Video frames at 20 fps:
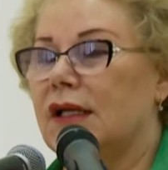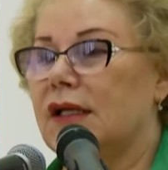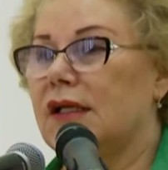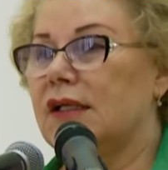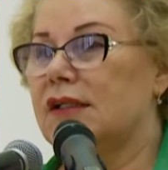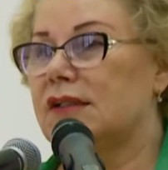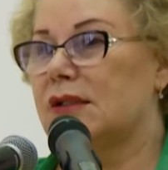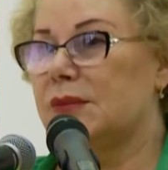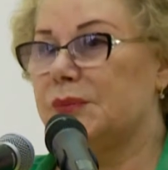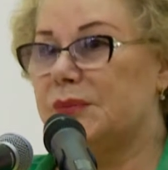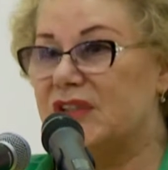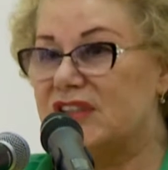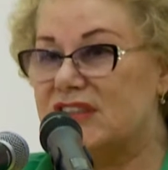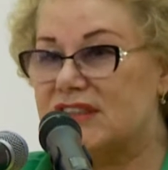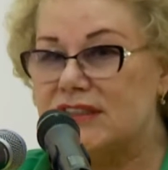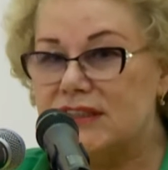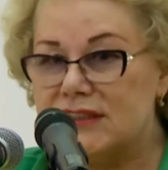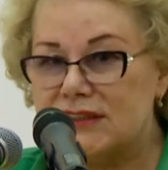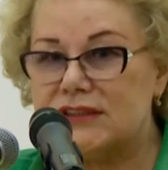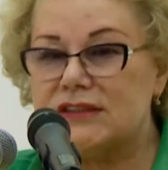это
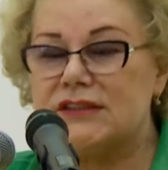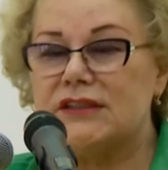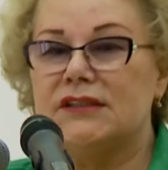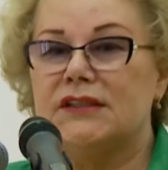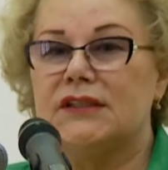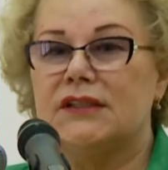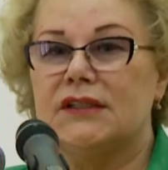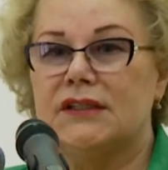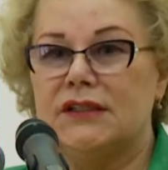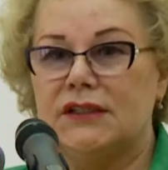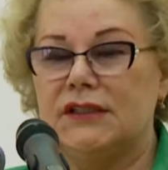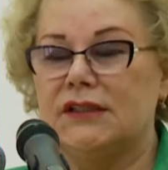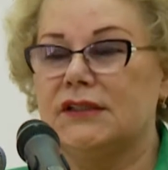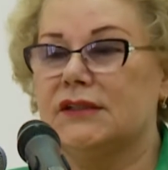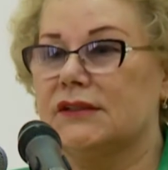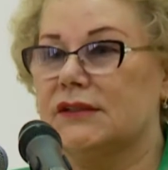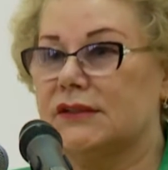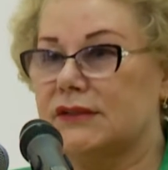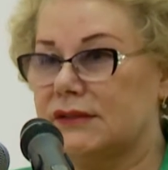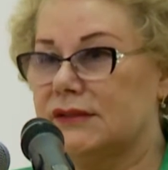бизнес
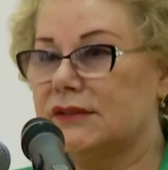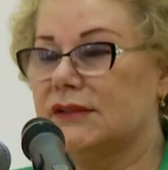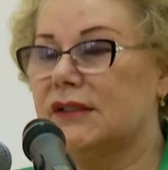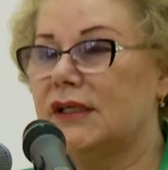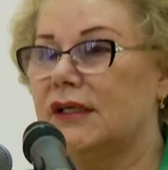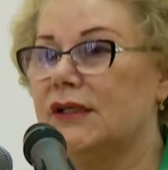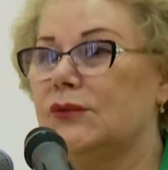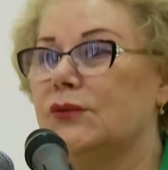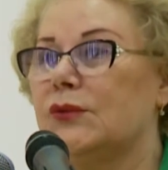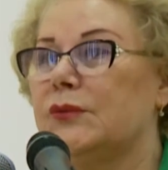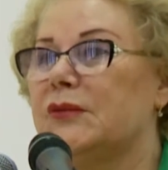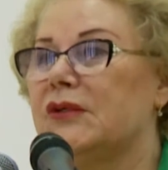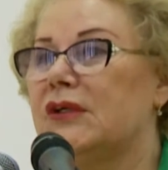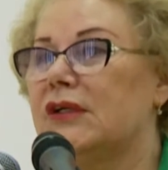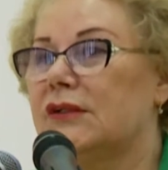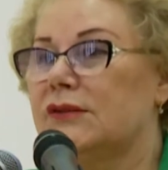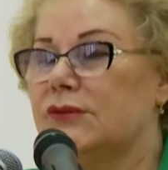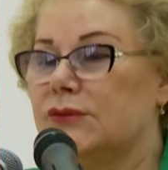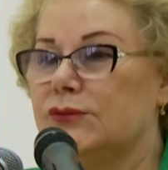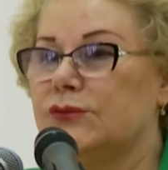или
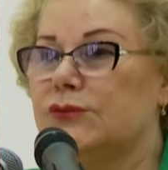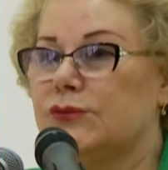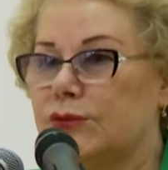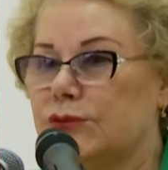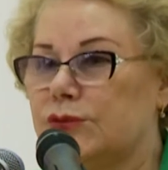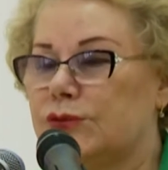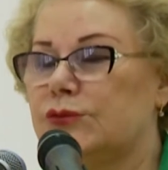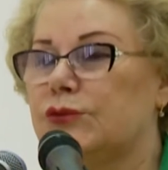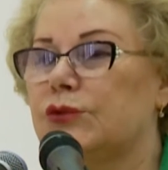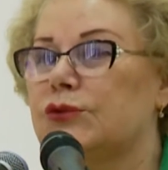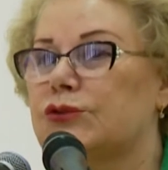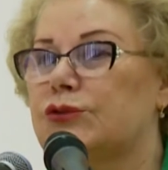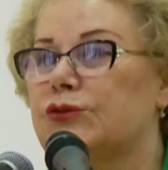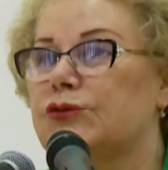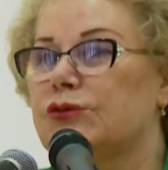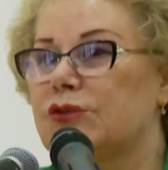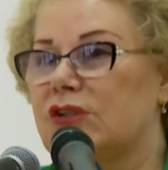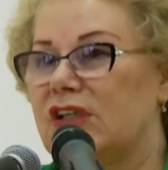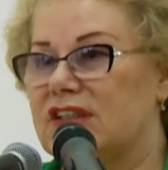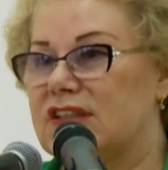экономик, ну, то, то,
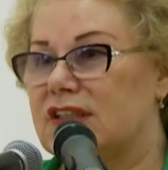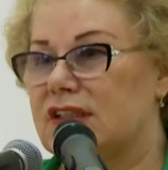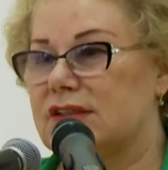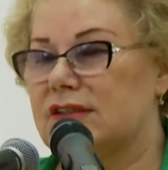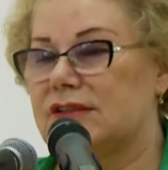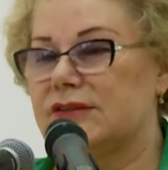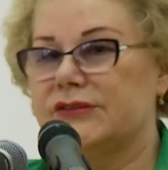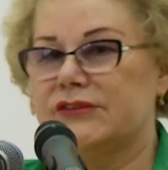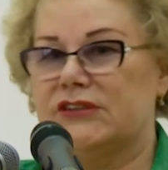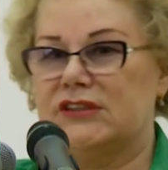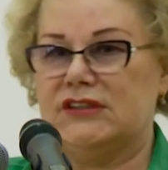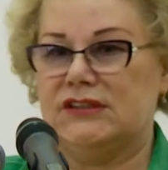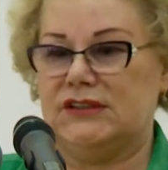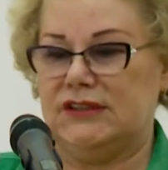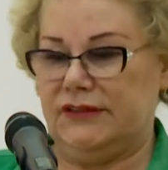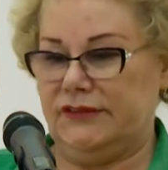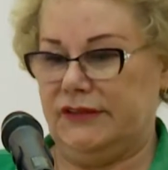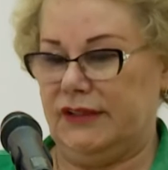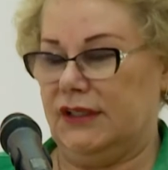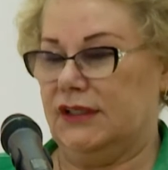что хозяйство
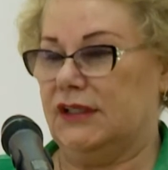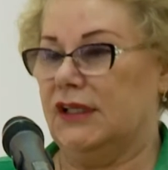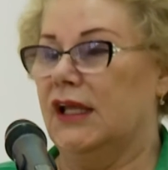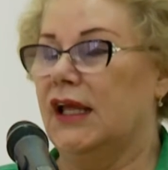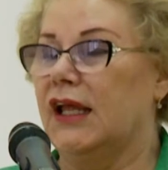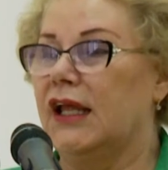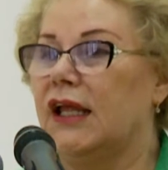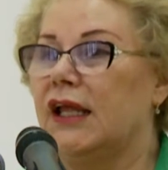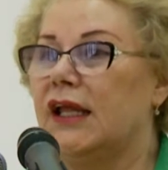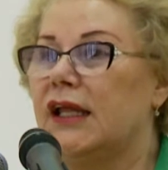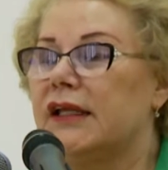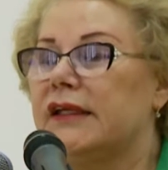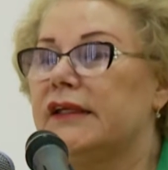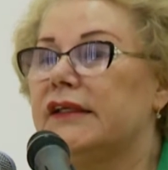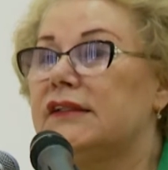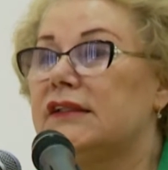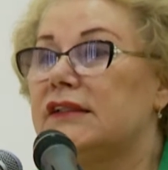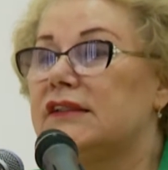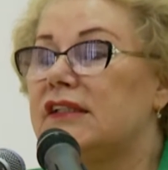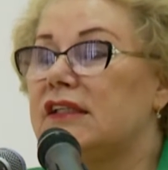составляет. И
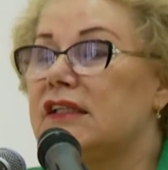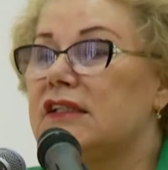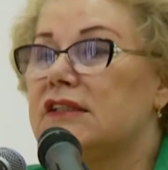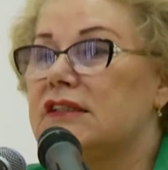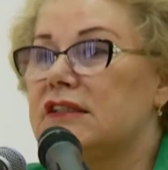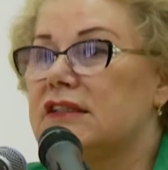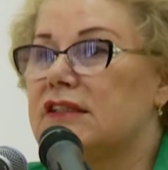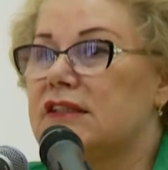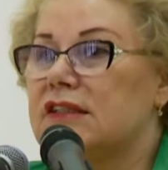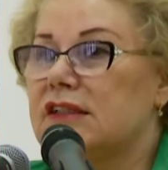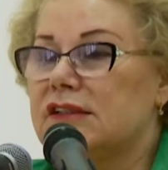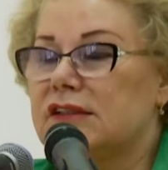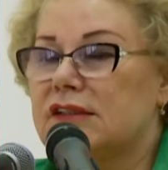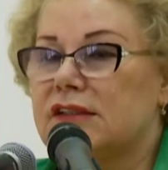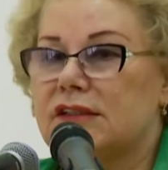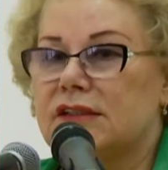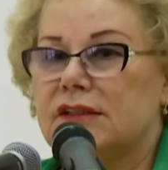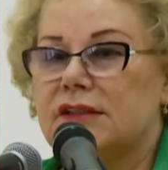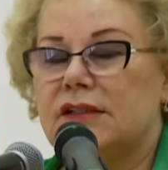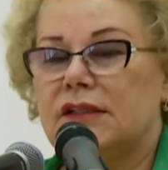это третий
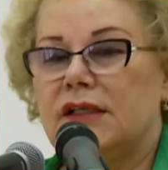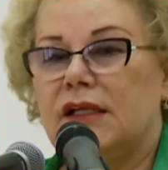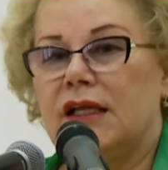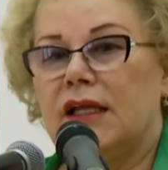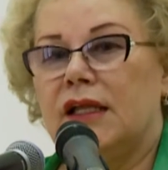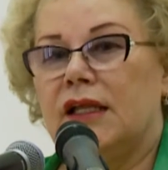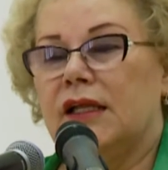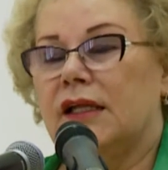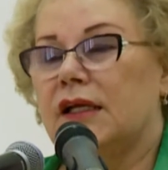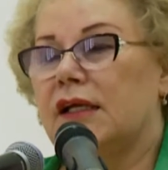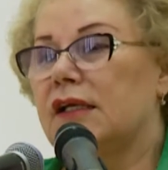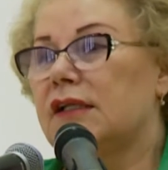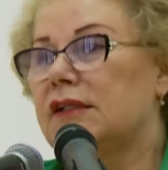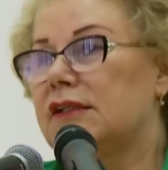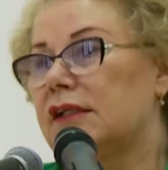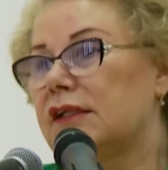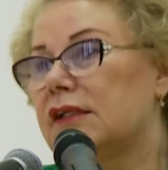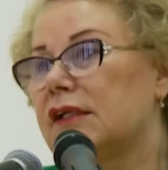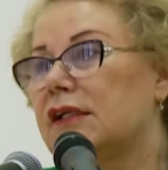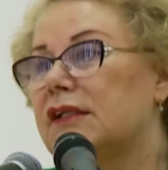сектор –
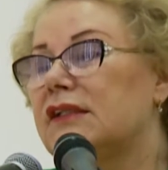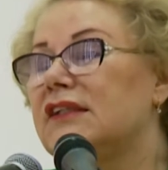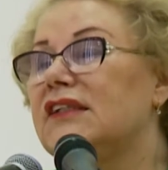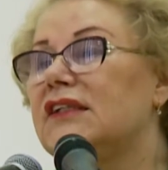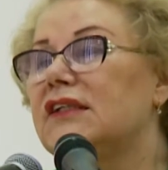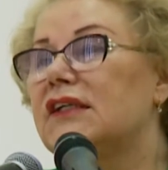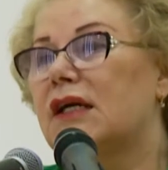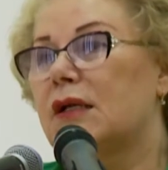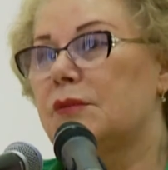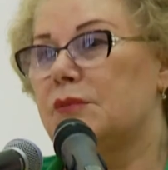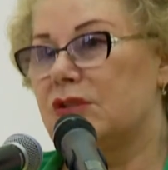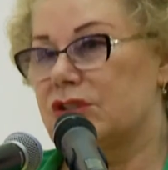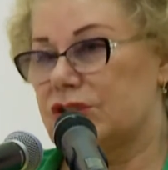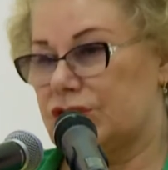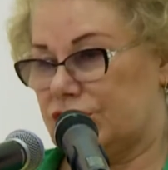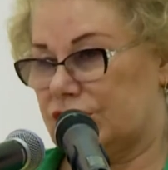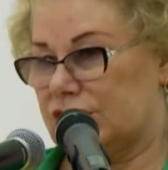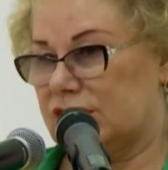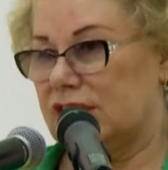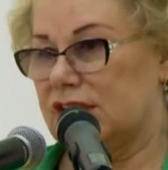это
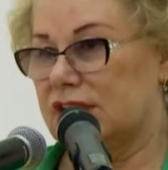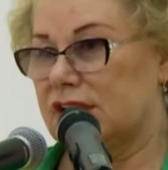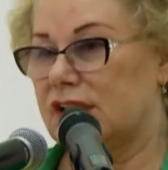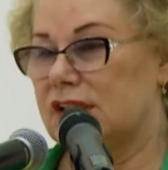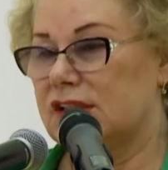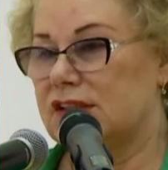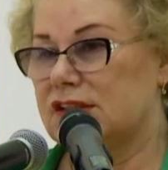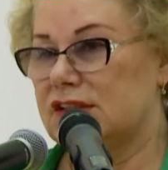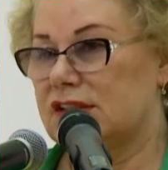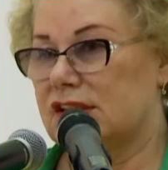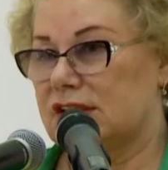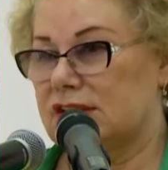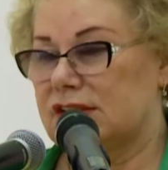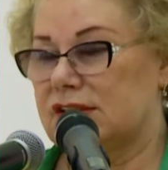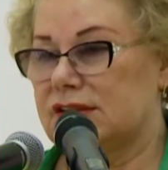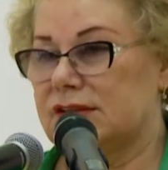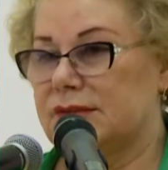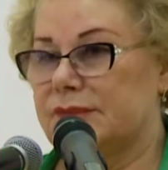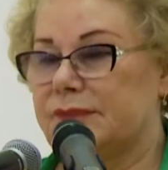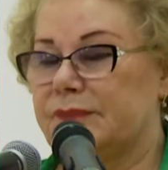некоммерческие
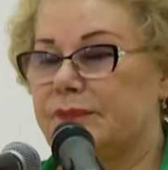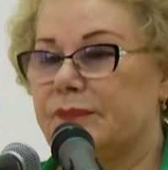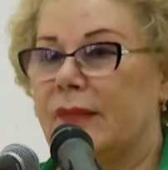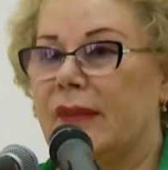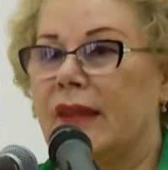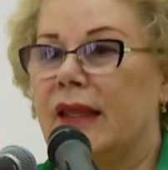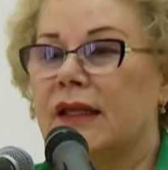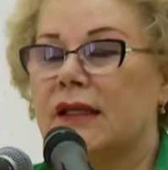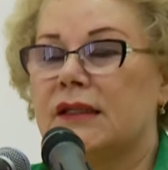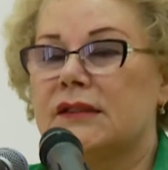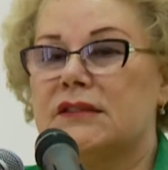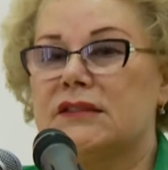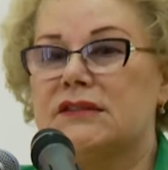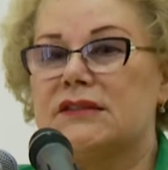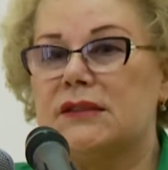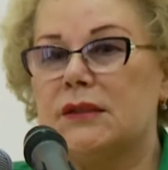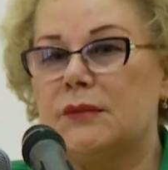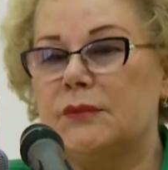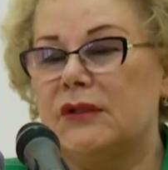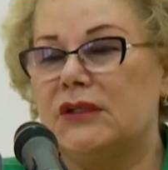организации. Те
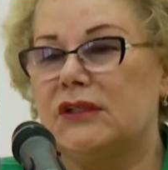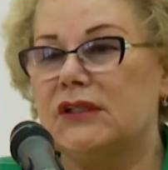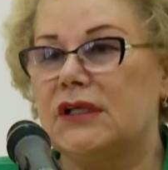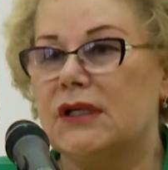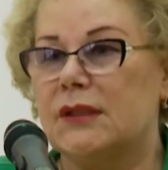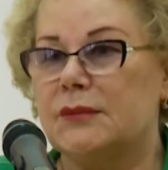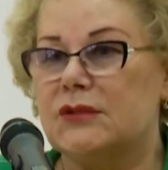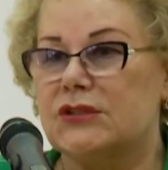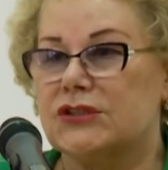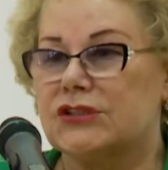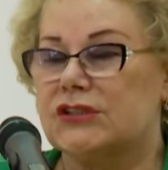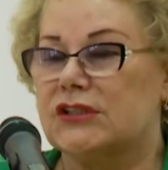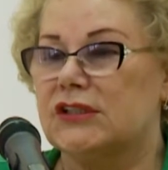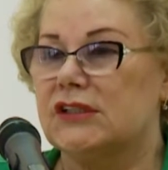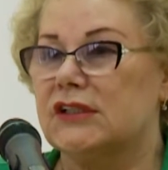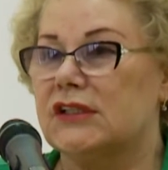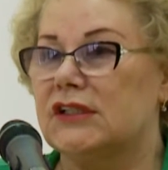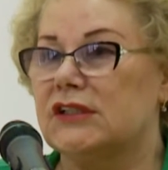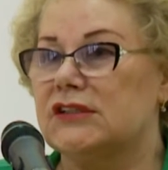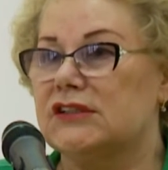самые
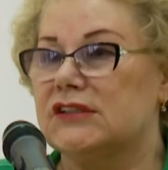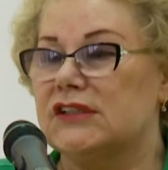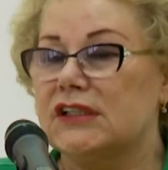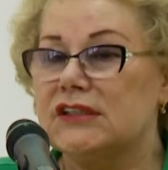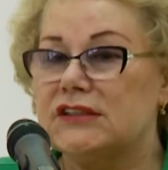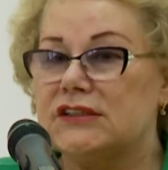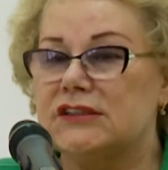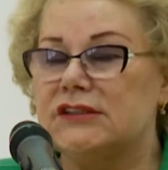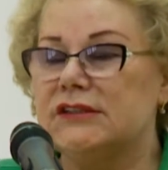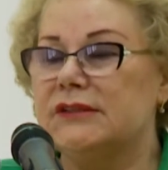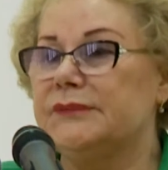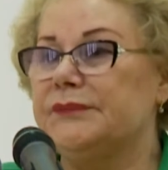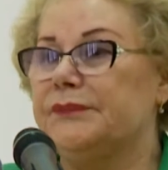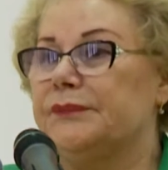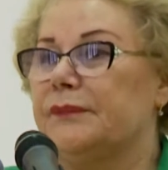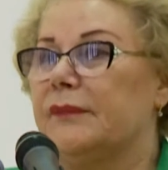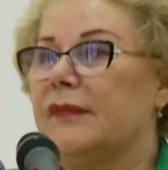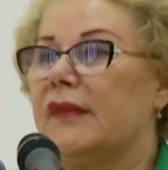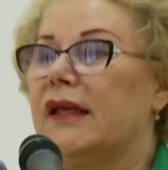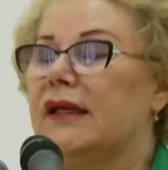некоммерческие организации,
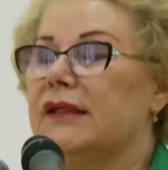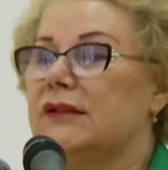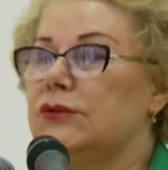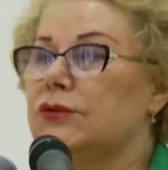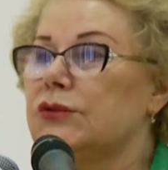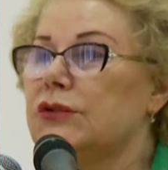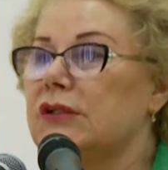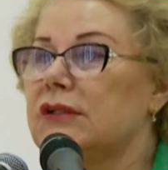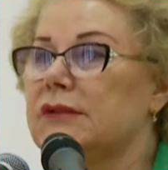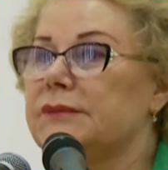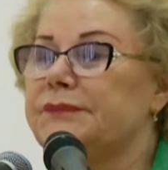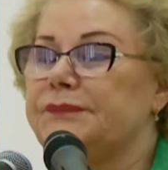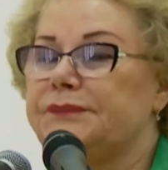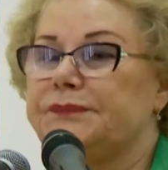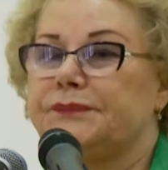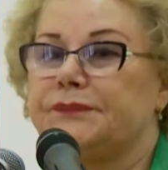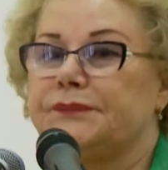которые